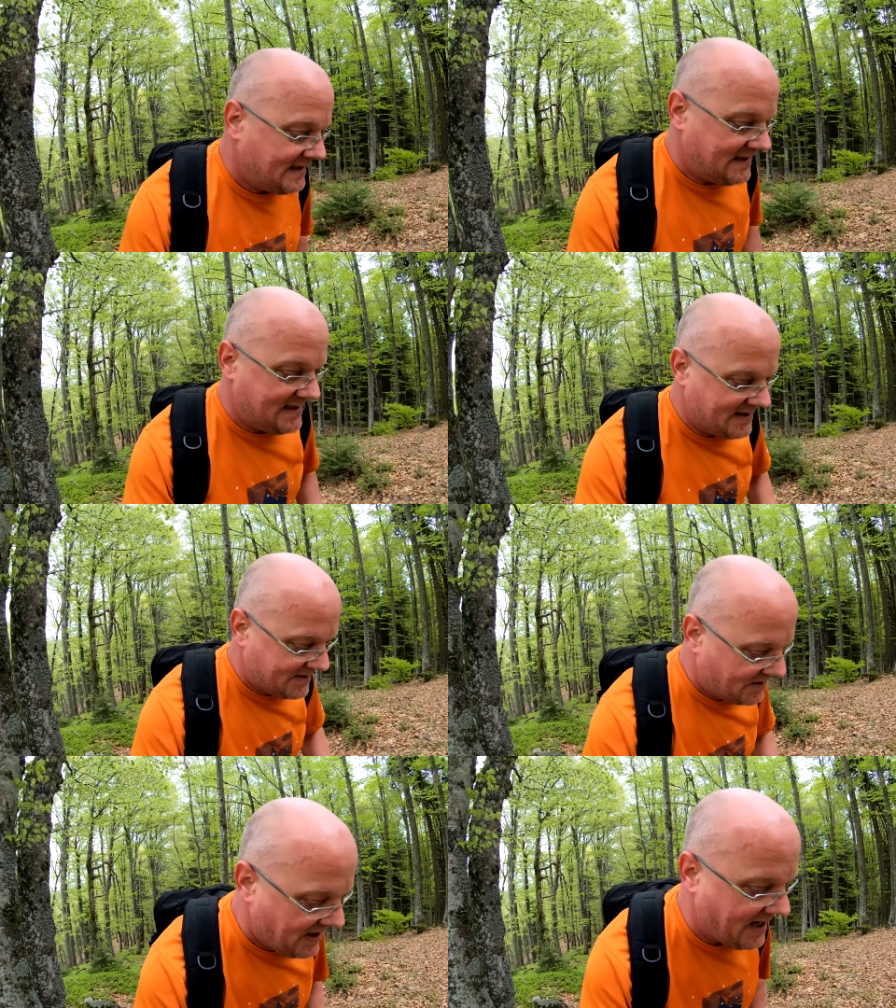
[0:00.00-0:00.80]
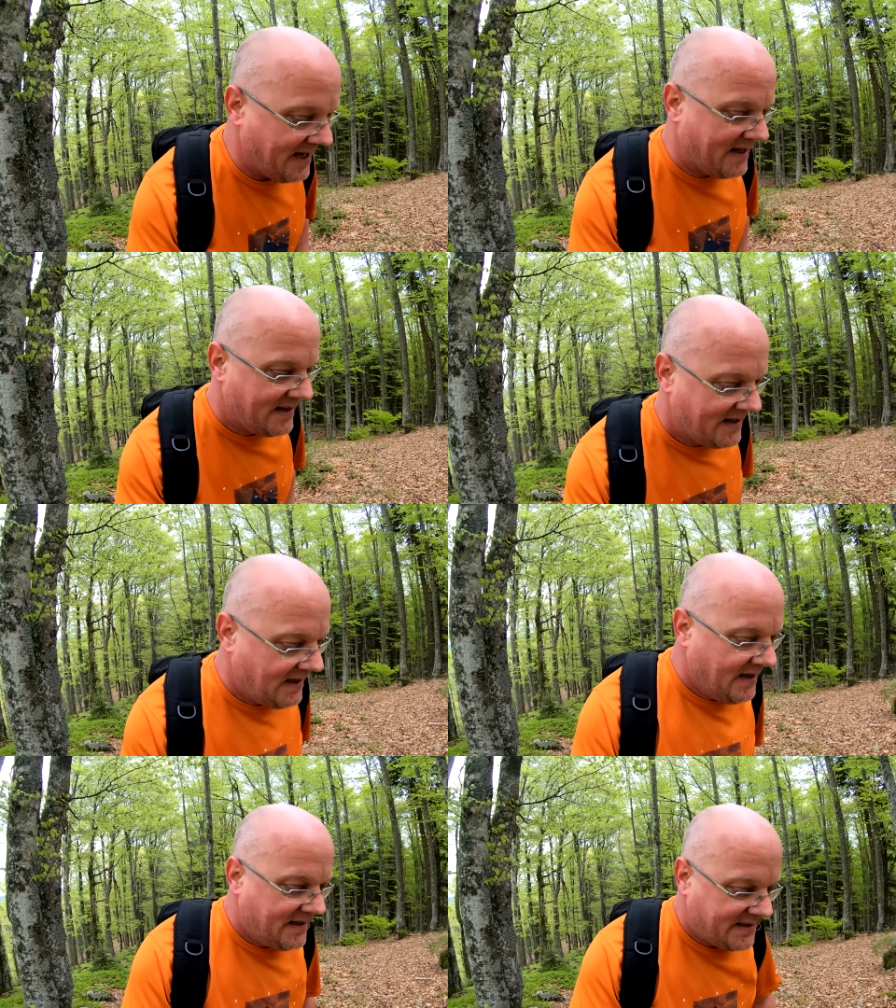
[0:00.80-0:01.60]
Also
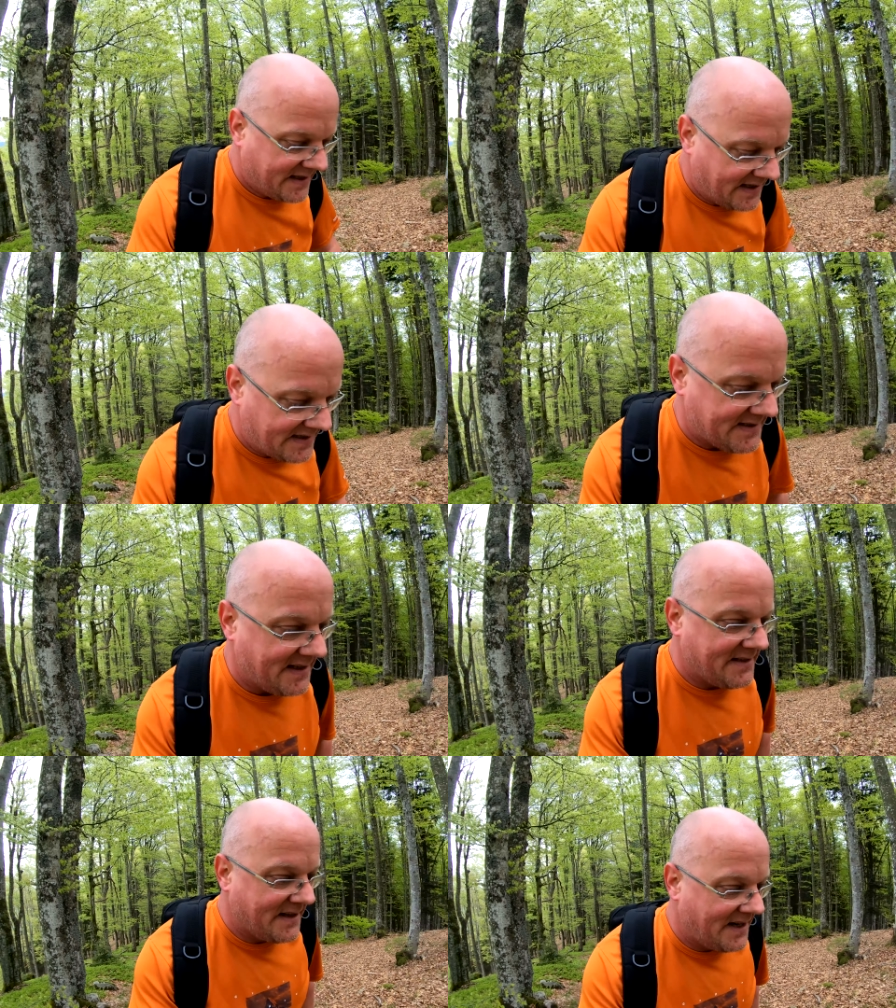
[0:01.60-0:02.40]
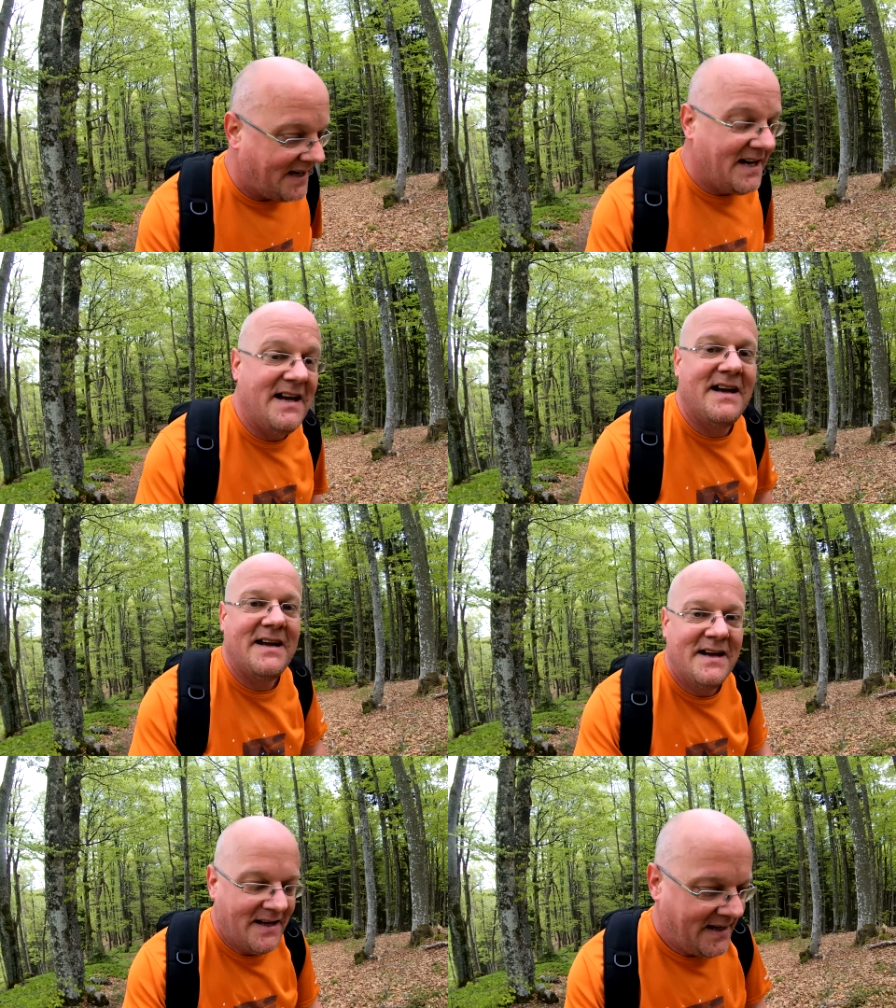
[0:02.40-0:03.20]
ich kratze an der
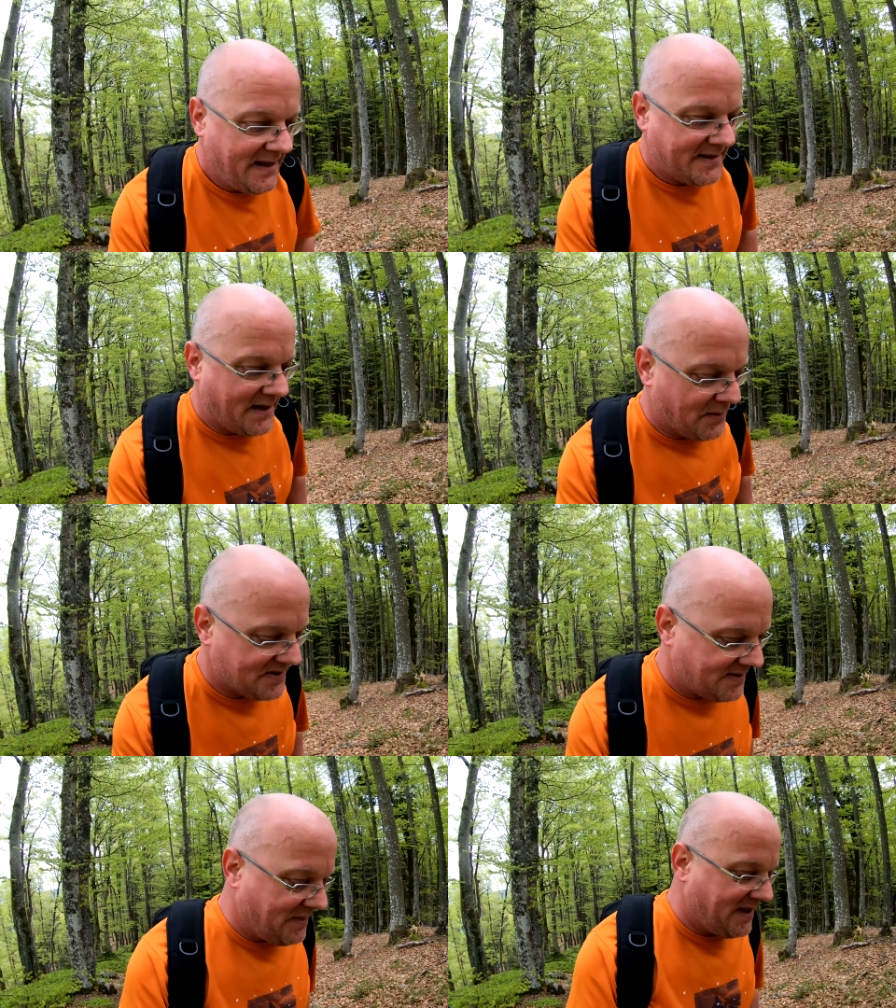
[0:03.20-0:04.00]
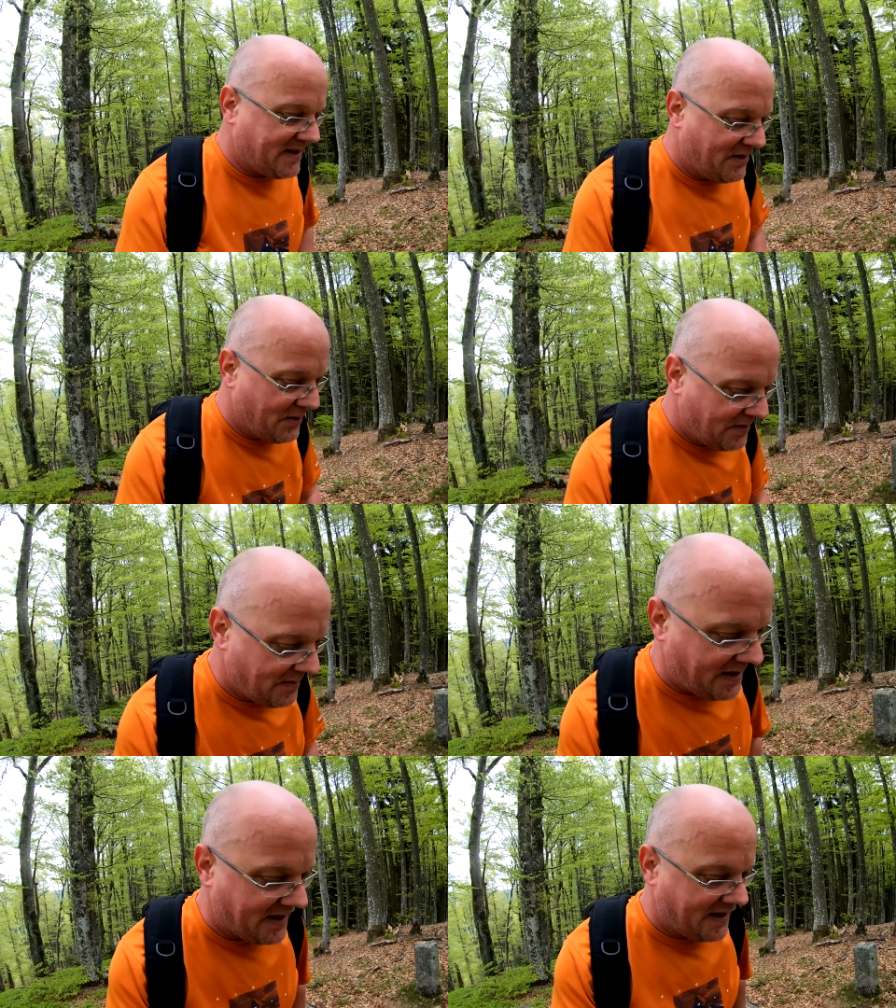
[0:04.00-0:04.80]
1000 Meter
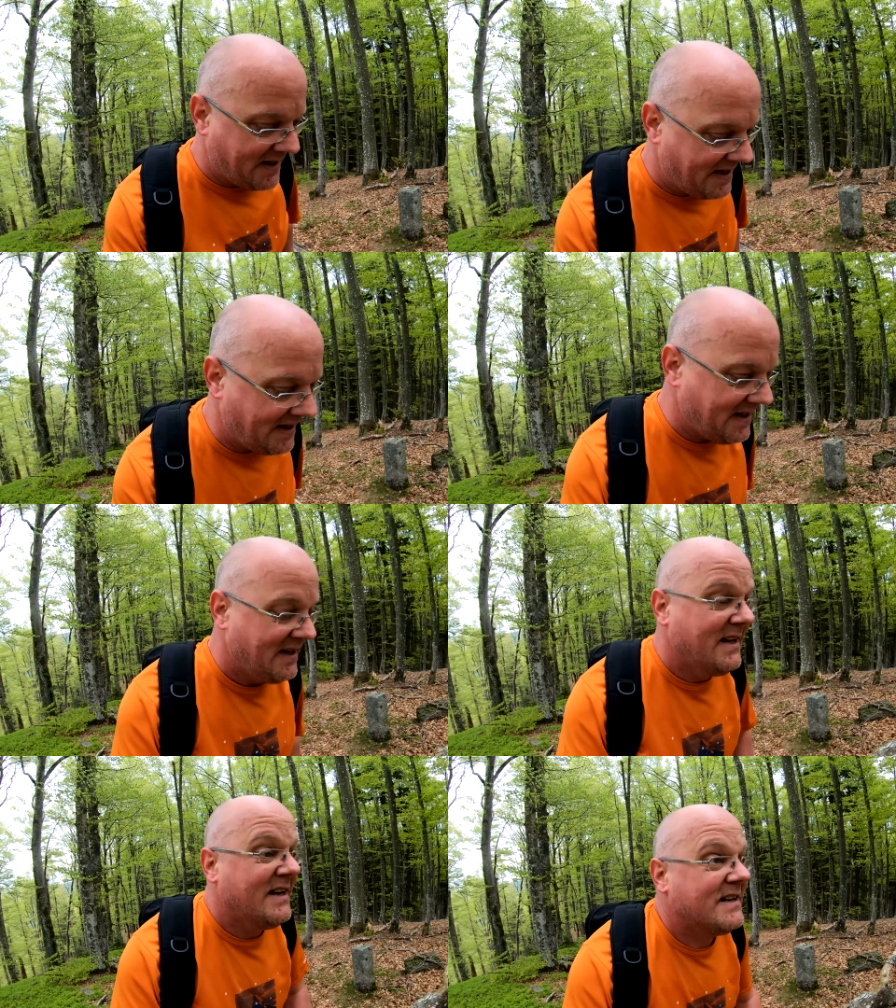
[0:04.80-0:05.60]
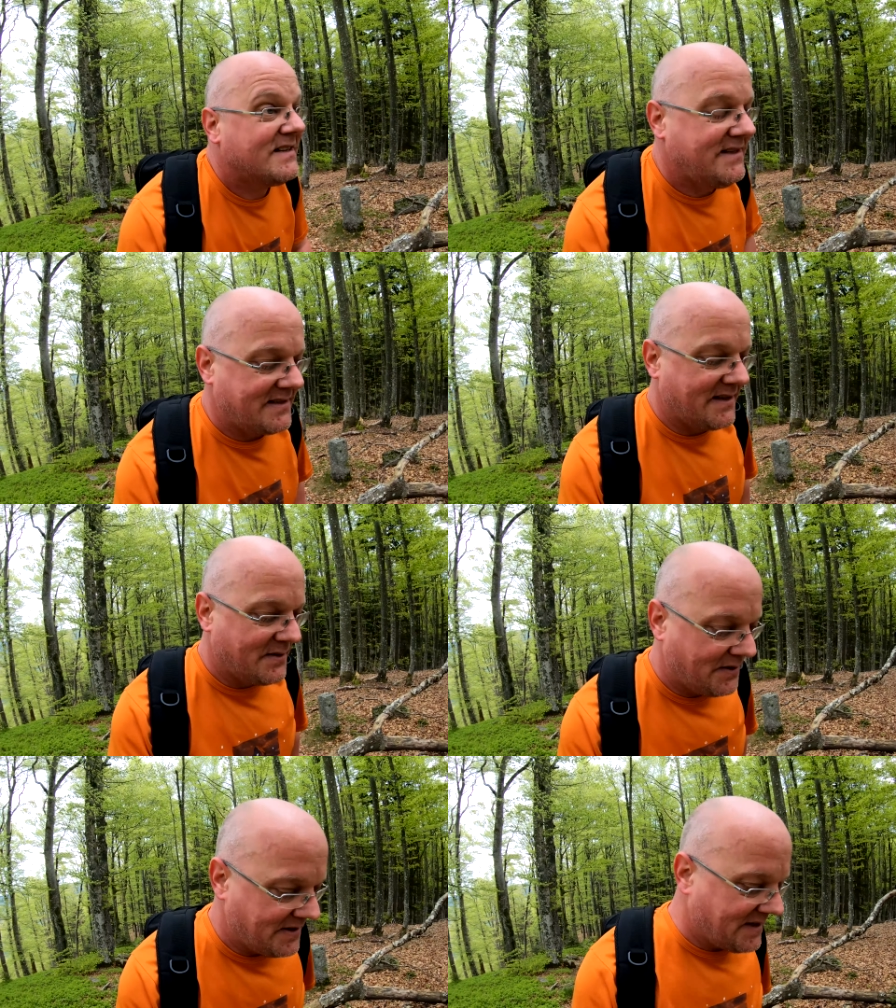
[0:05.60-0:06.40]
Höhenmarke, die ich dann
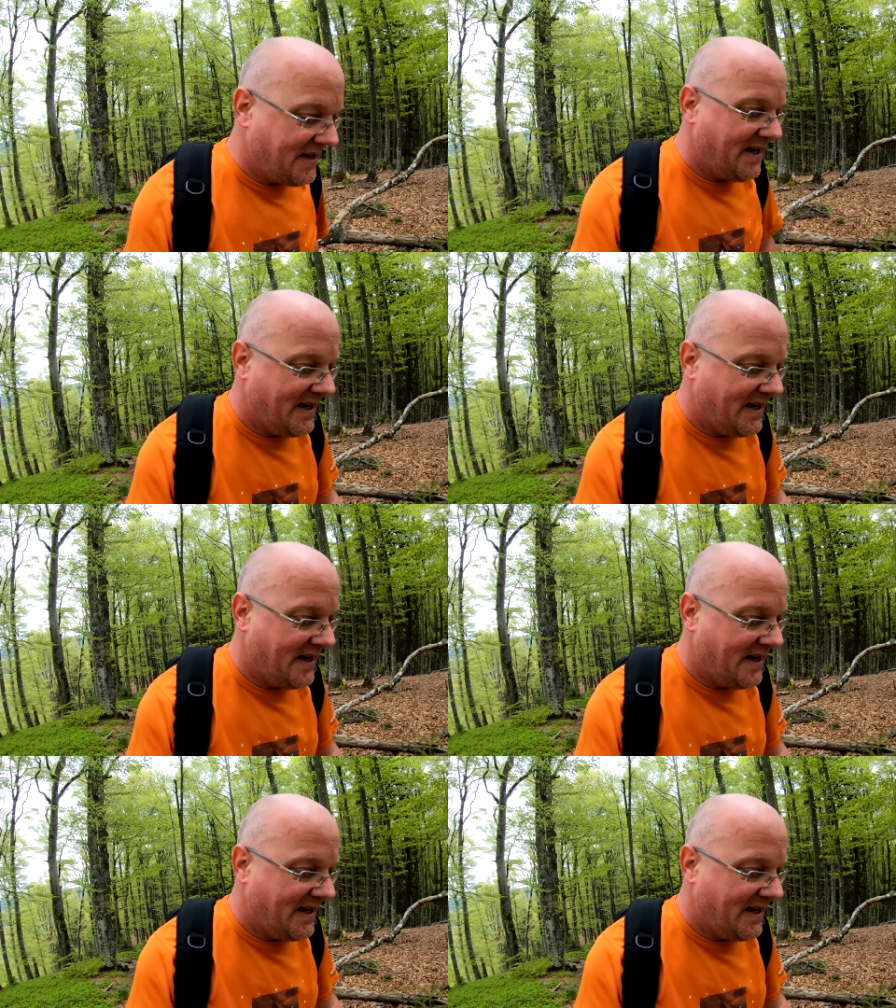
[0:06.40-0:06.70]
heute